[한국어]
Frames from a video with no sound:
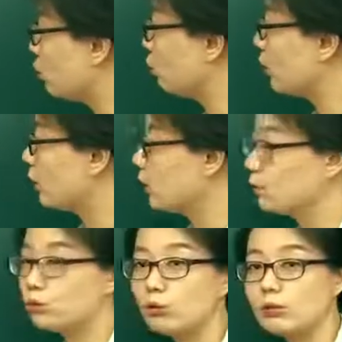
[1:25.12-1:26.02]
주변에
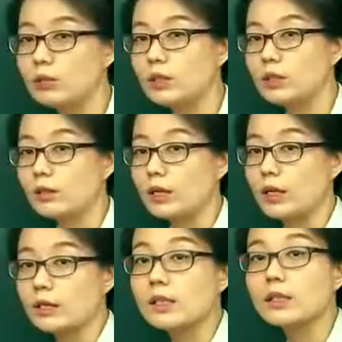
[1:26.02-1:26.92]
수소들이
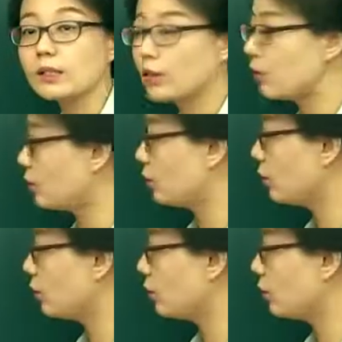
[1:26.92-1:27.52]
이렇게 생략되어 있는